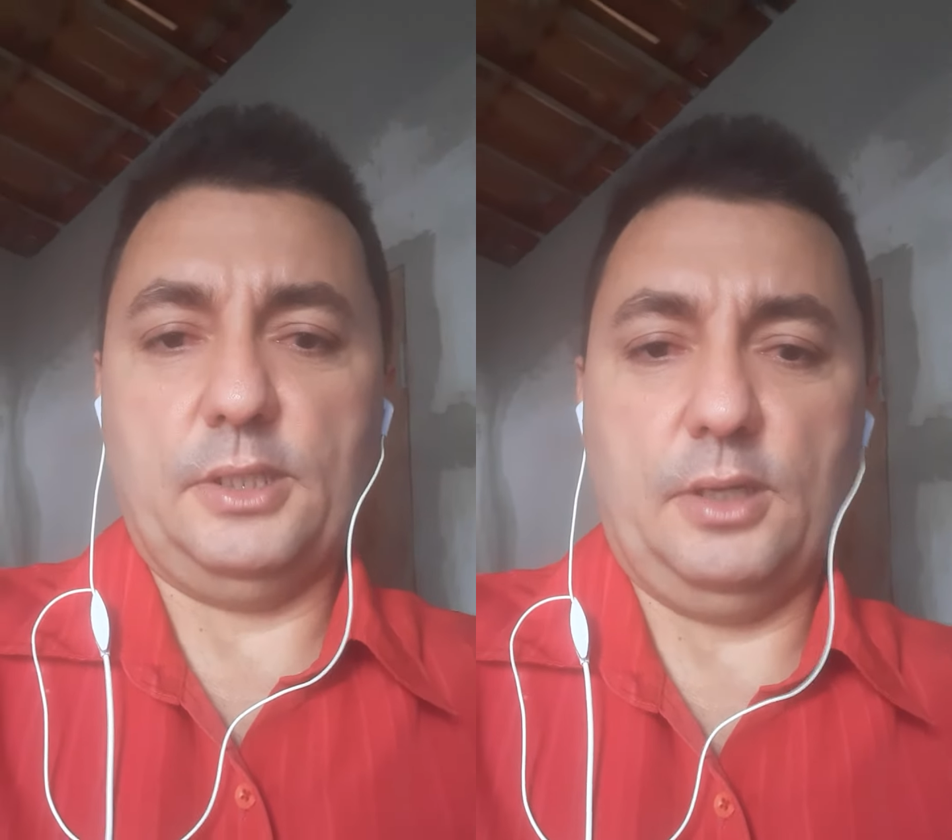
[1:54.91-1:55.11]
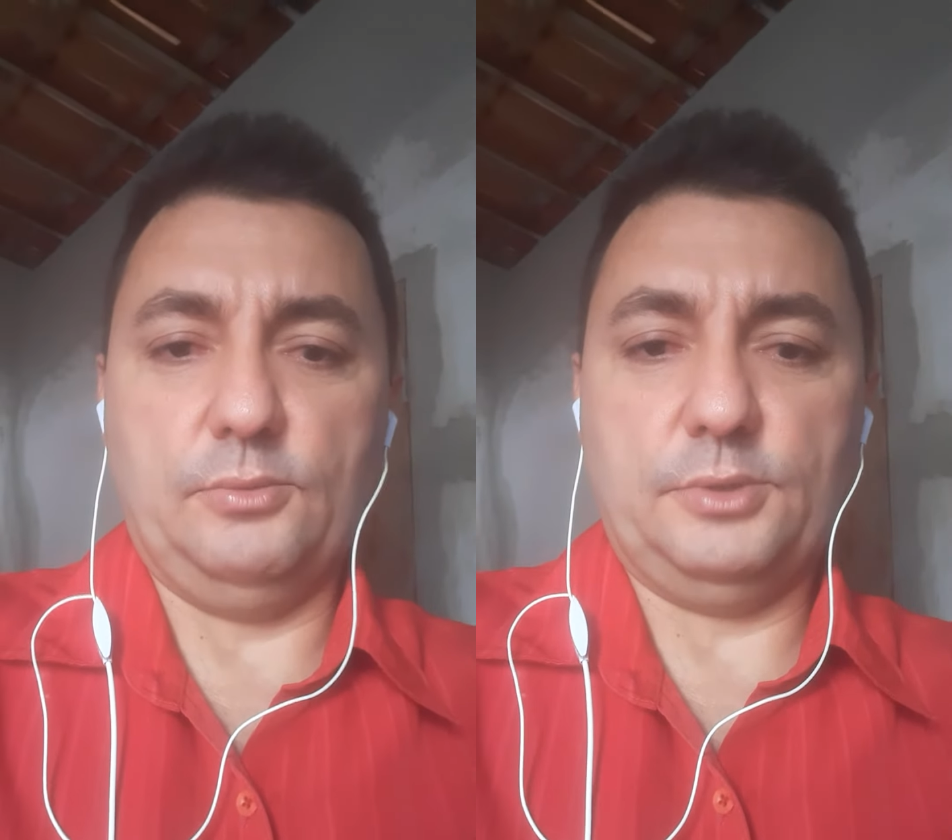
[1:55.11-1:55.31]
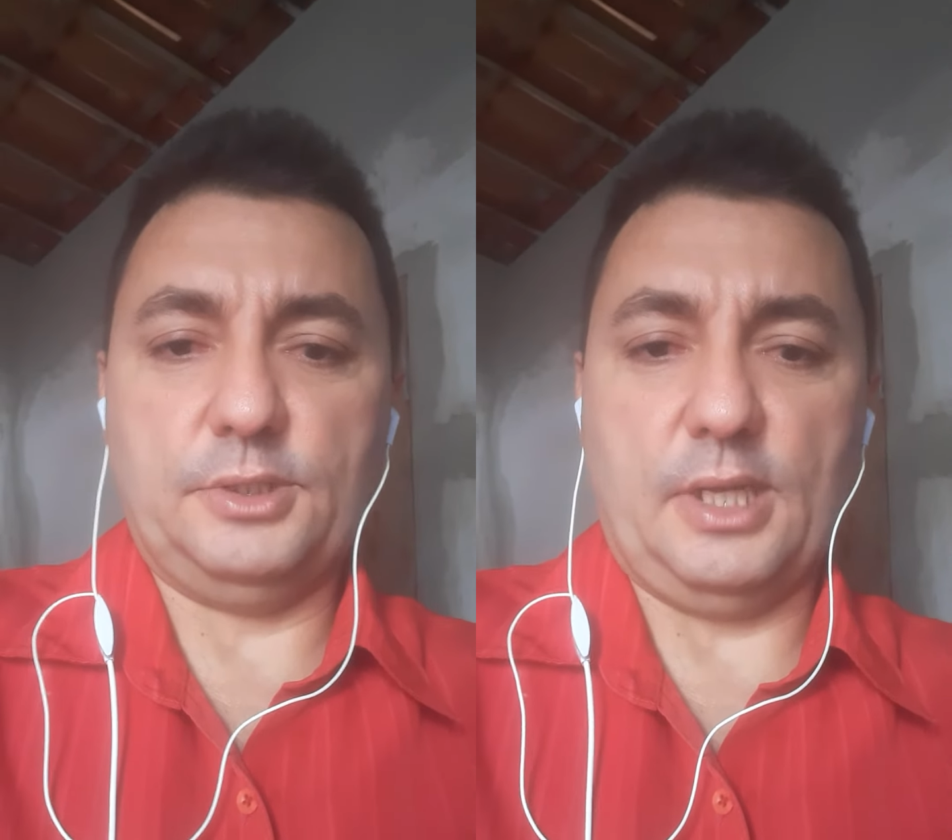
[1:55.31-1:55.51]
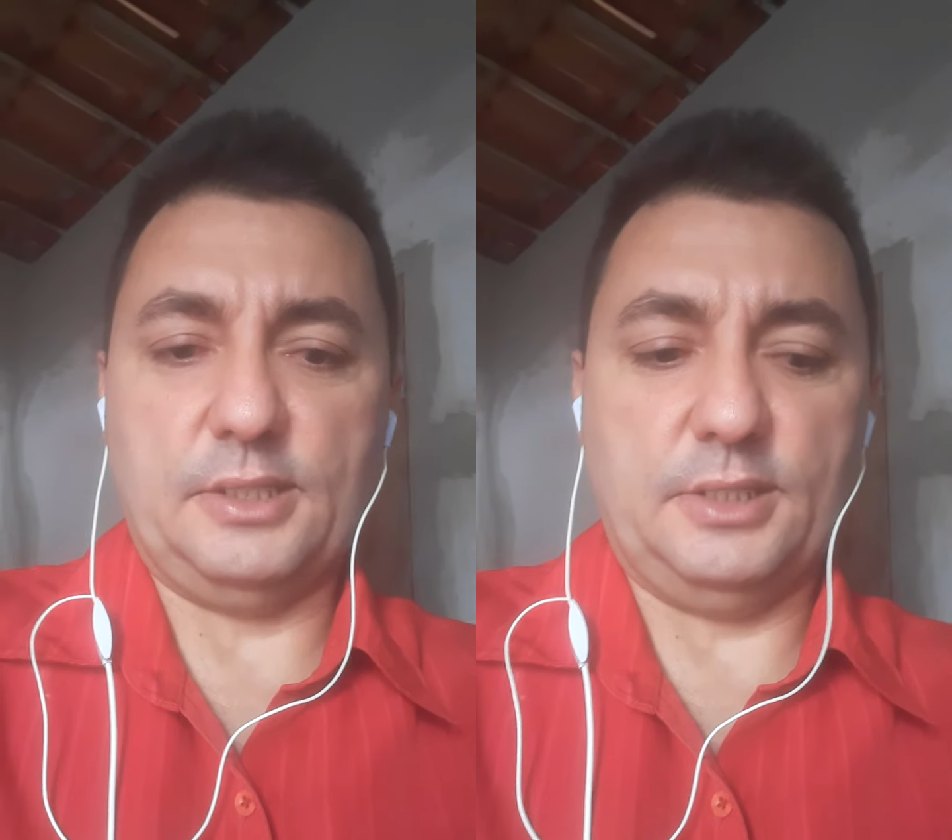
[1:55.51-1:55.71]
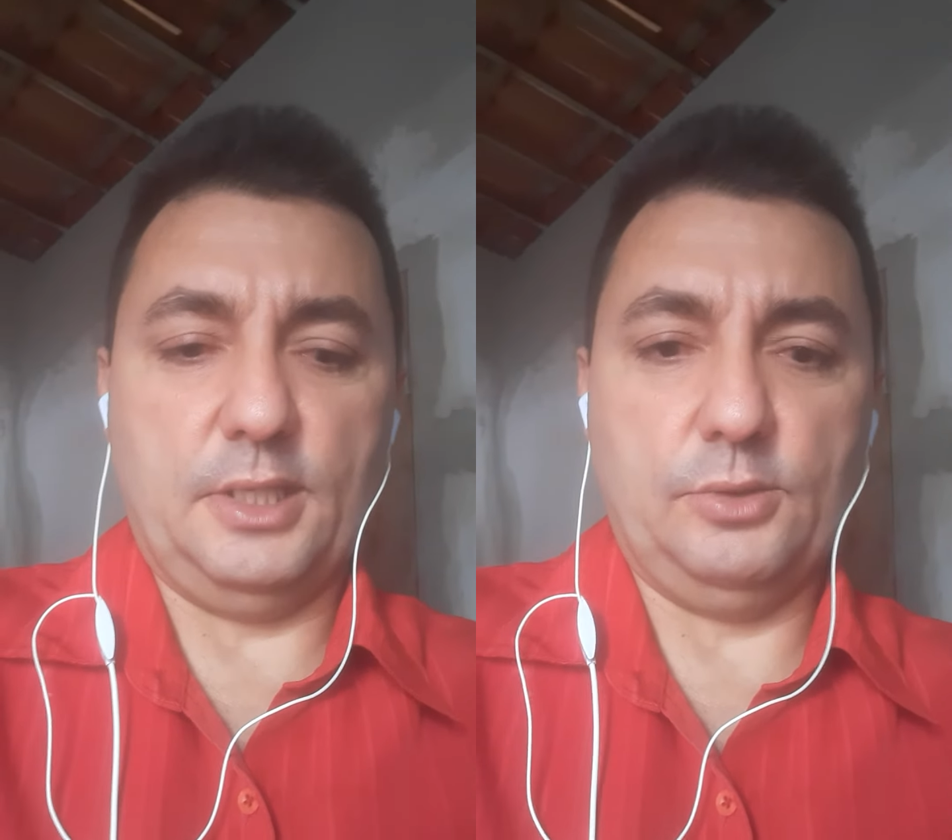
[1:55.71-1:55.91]
não está
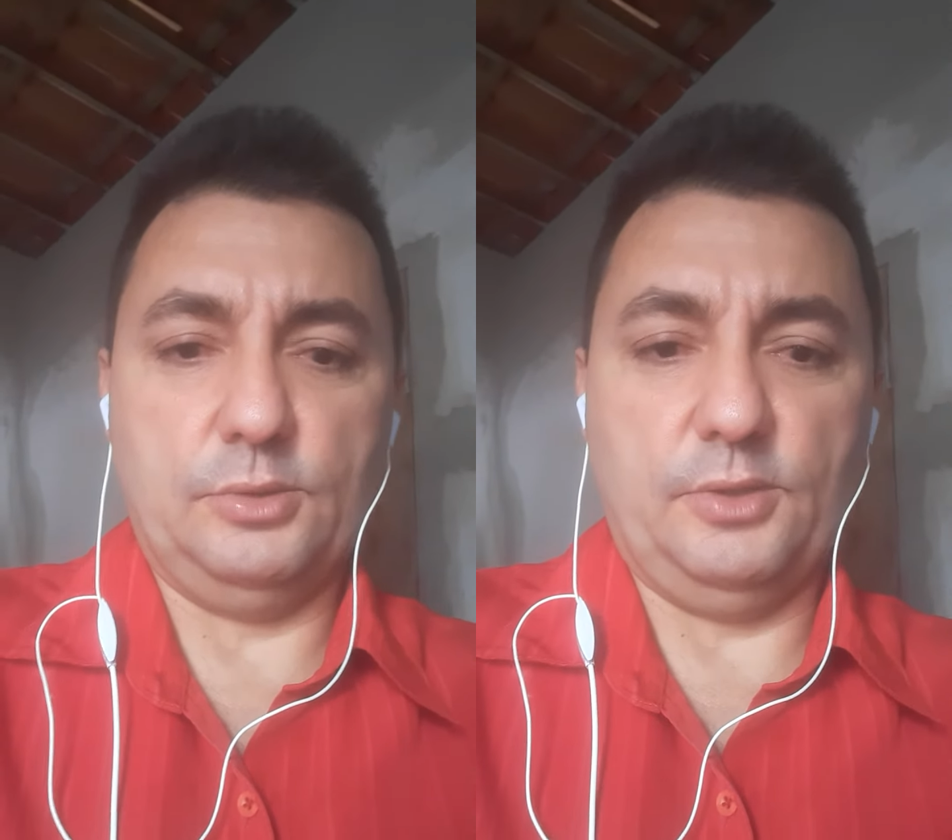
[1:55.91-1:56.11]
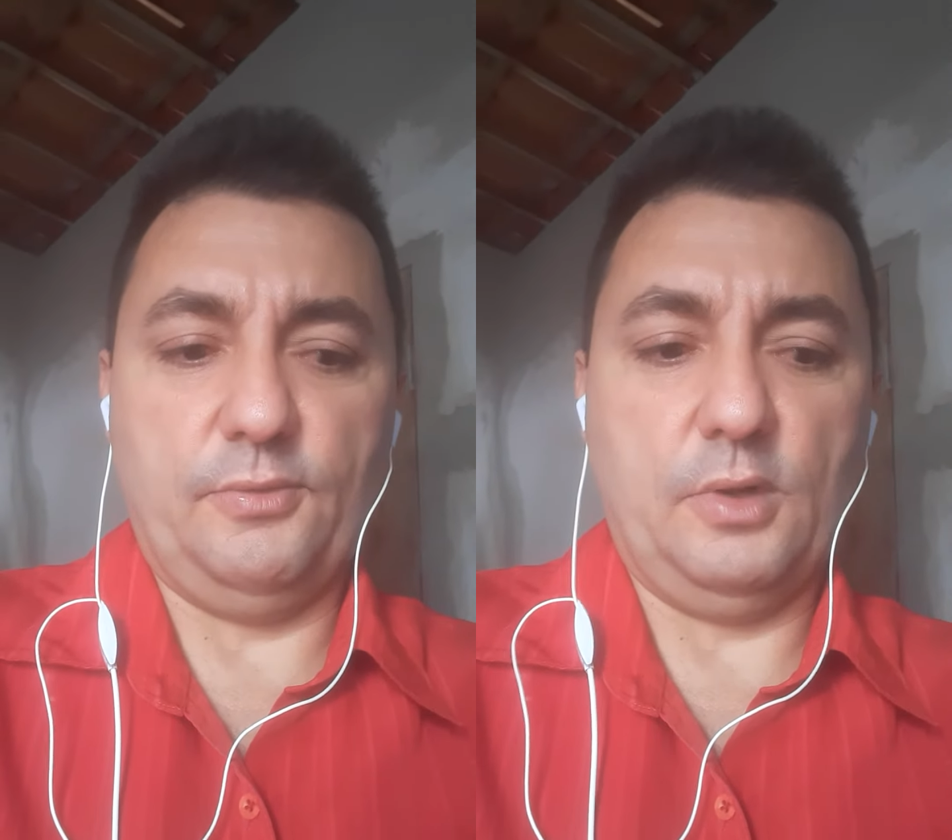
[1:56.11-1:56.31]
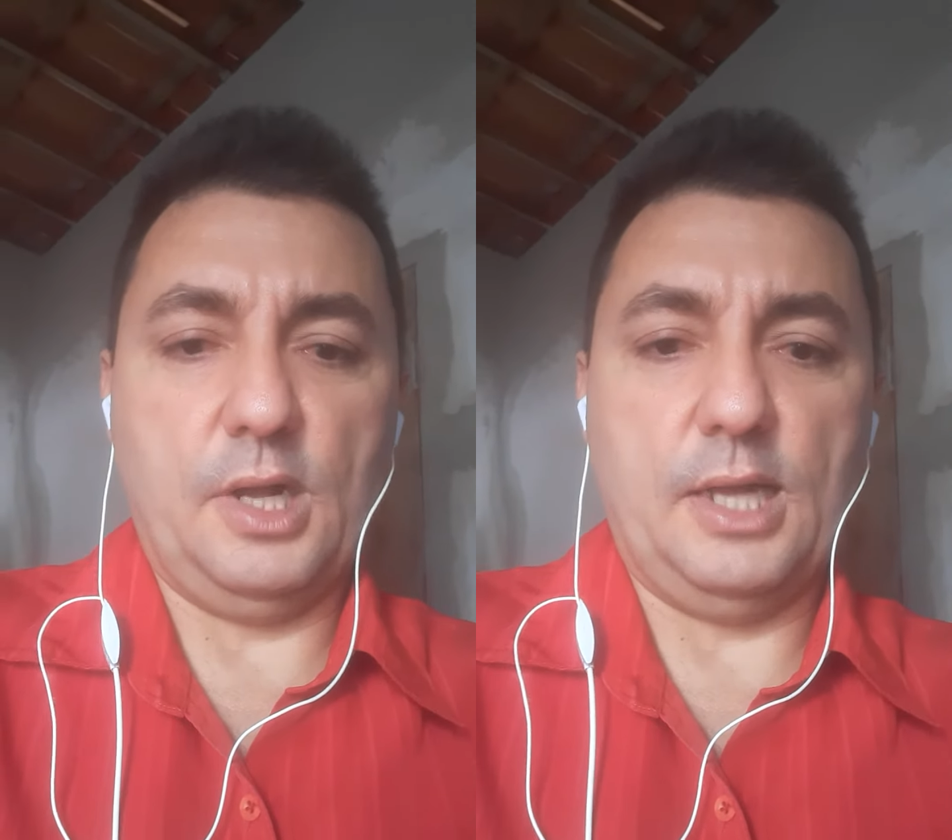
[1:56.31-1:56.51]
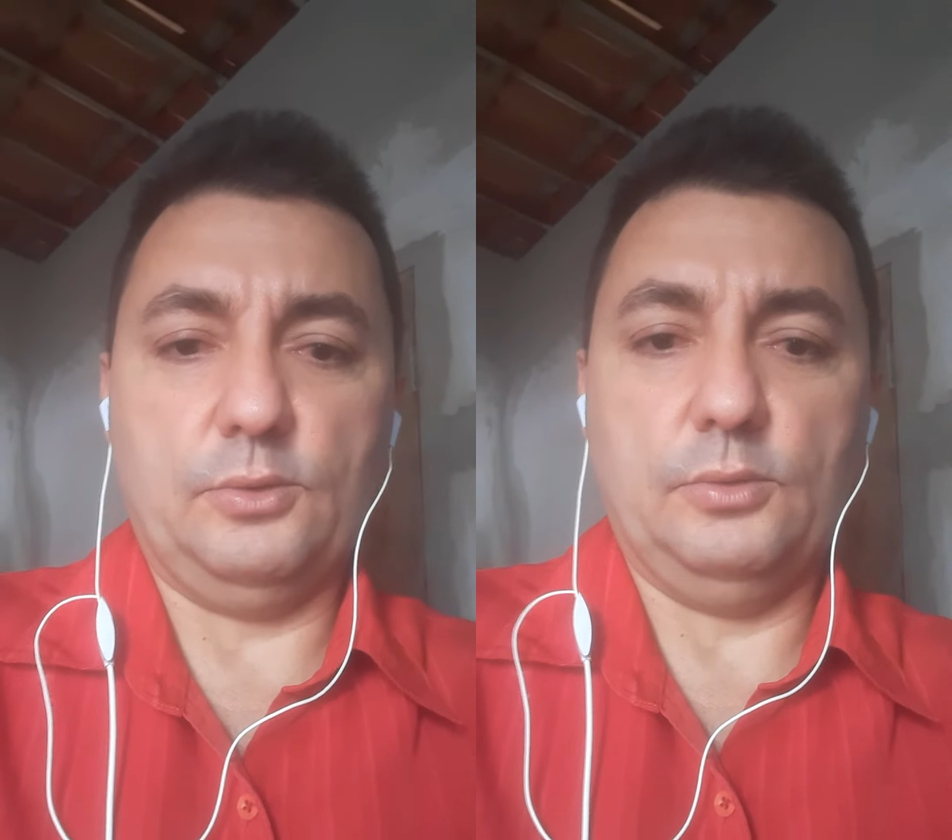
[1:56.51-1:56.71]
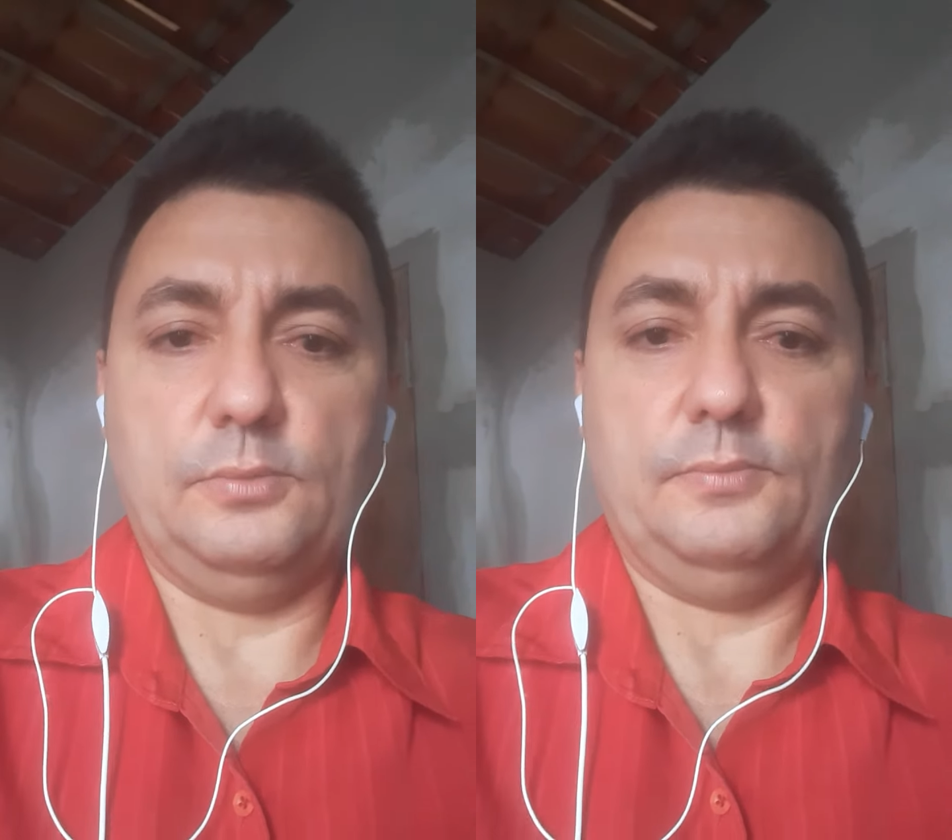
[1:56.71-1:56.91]
sendo
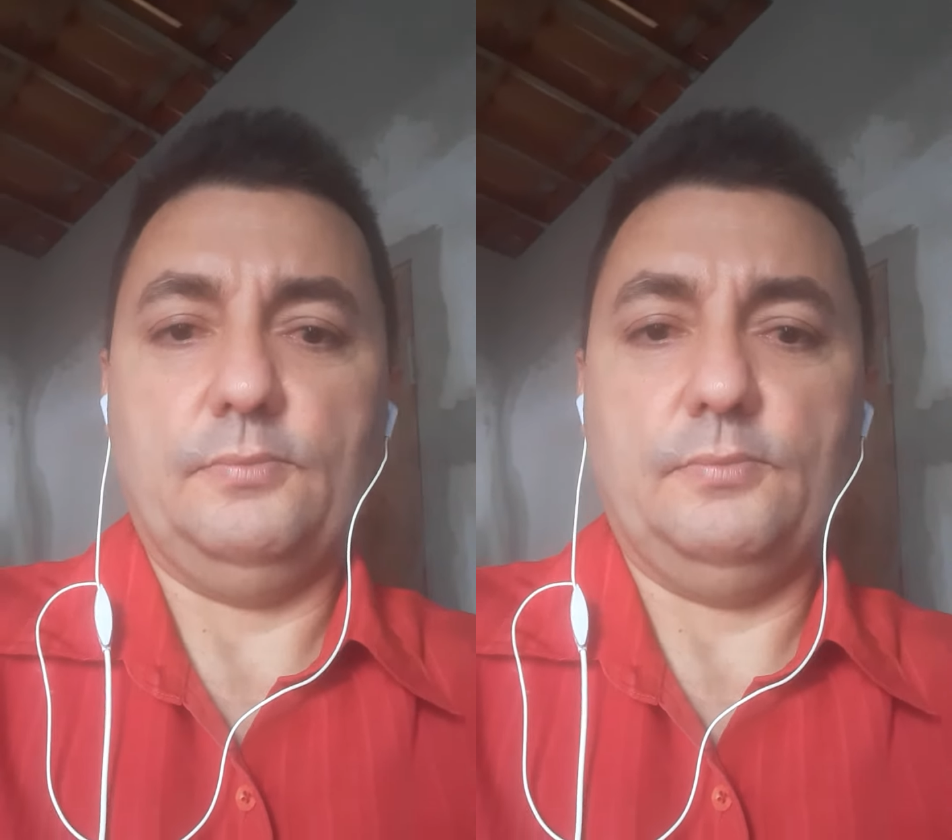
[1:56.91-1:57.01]
divulgado